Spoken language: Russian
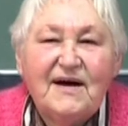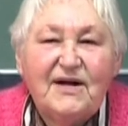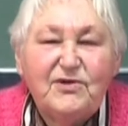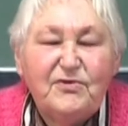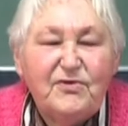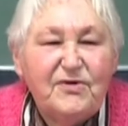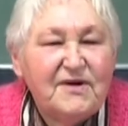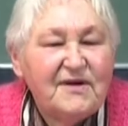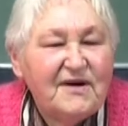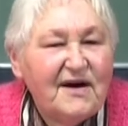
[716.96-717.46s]

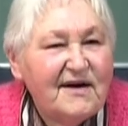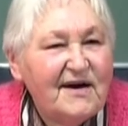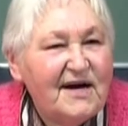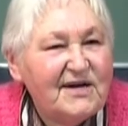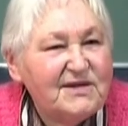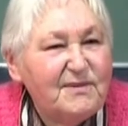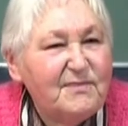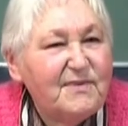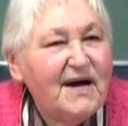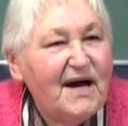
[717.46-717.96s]
радуются о
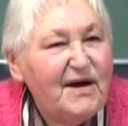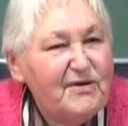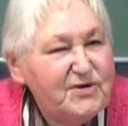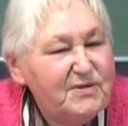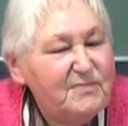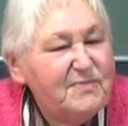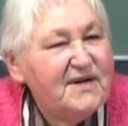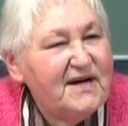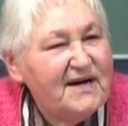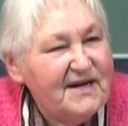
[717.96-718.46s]
каждом
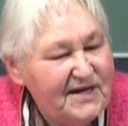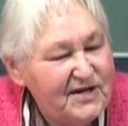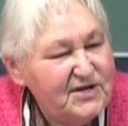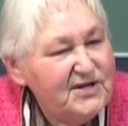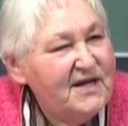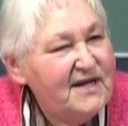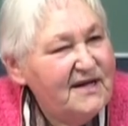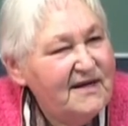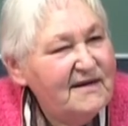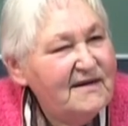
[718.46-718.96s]
кающемся
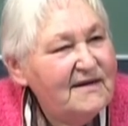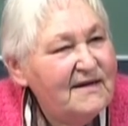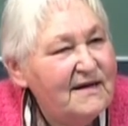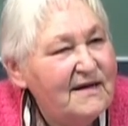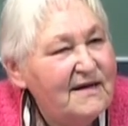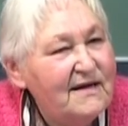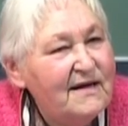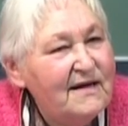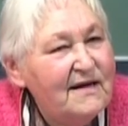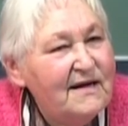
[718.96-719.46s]
грешнике,
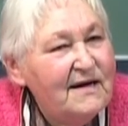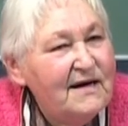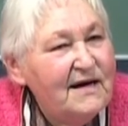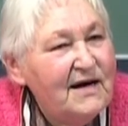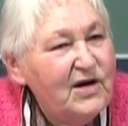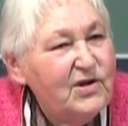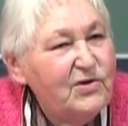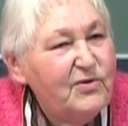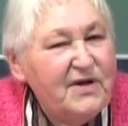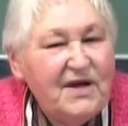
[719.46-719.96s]

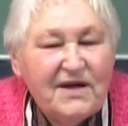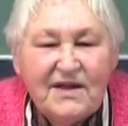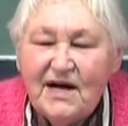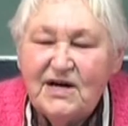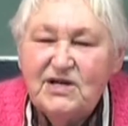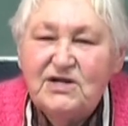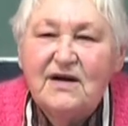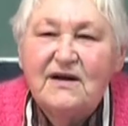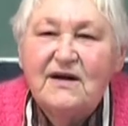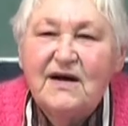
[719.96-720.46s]
но не
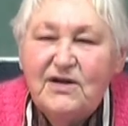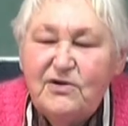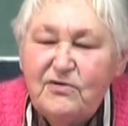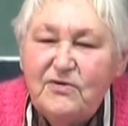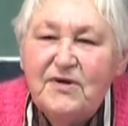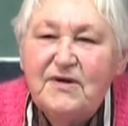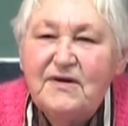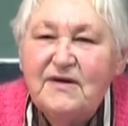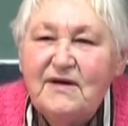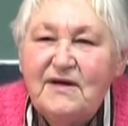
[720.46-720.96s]
также
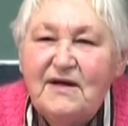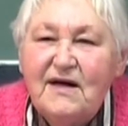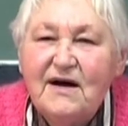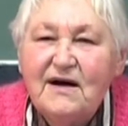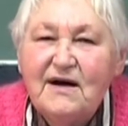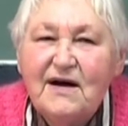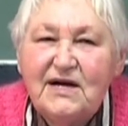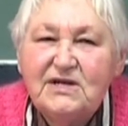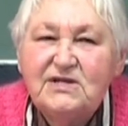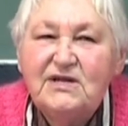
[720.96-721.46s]
радуются и о
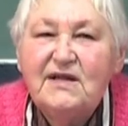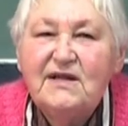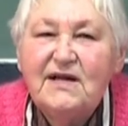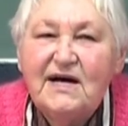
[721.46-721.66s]
каждой